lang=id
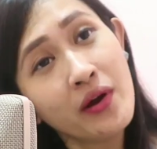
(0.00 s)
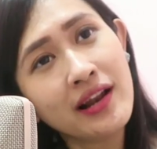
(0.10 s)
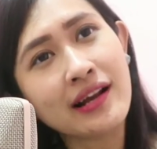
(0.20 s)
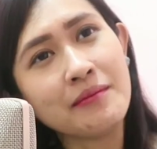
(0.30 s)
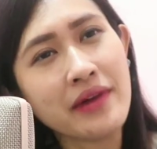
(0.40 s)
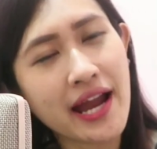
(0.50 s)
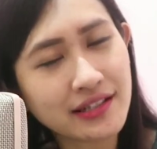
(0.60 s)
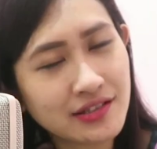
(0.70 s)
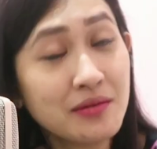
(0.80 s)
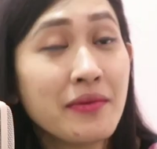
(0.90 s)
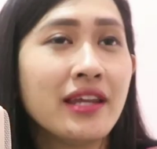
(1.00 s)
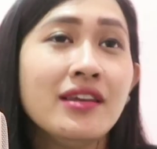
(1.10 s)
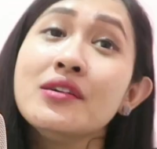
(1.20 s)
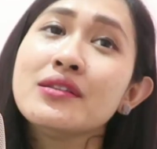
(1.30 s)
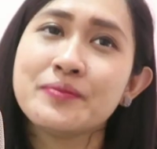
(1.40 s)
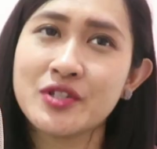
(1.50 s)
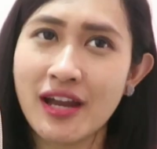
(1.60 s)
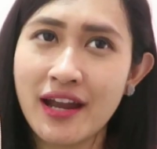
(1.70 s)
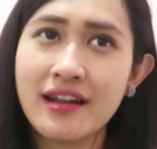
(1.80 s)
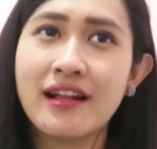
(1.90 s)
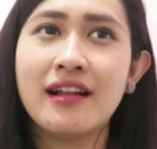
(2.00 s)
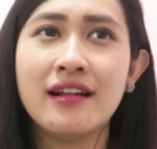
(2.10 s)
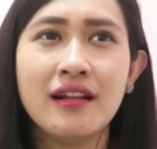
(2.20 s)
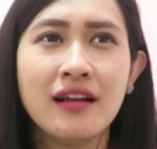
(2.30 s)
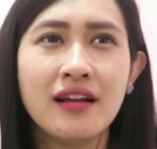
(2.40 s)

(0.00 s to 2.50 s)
welcome back to my YouTube channel.